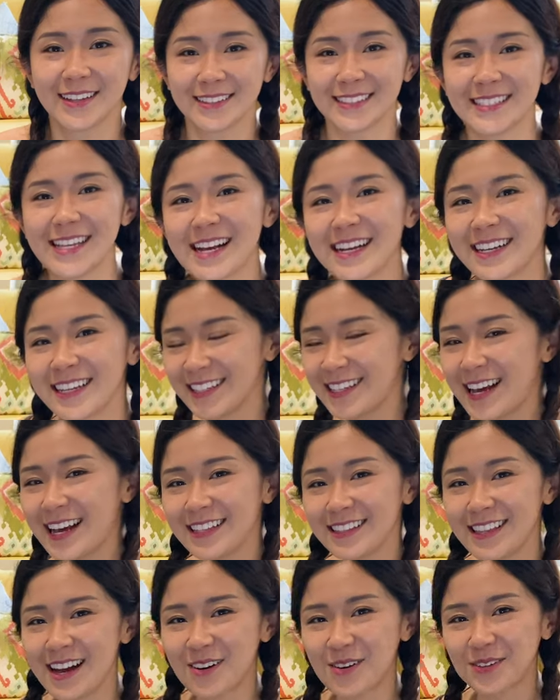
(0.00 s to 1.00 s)
大家可以
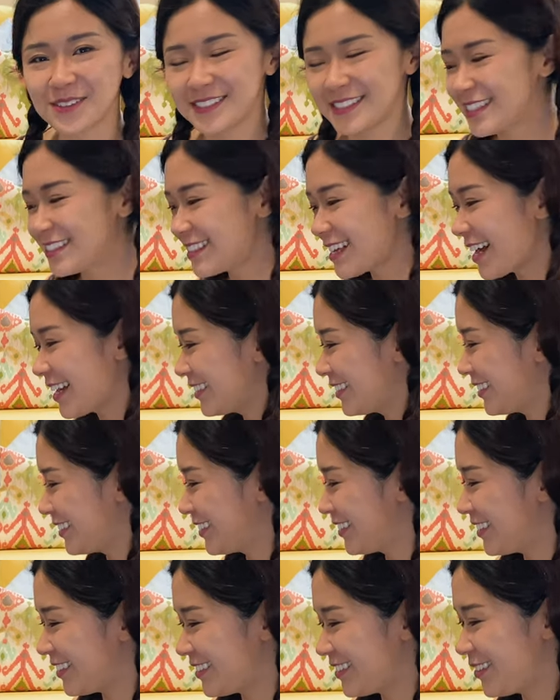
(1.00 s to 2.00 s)
看到，我现在其
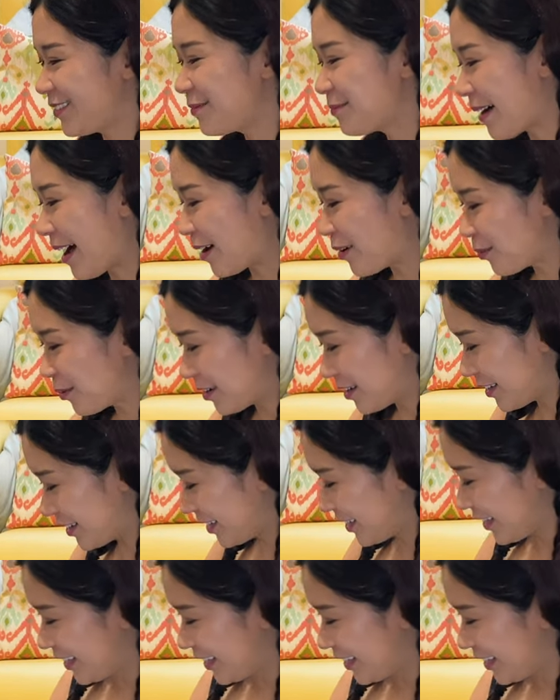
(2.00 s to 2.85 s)
实已经把我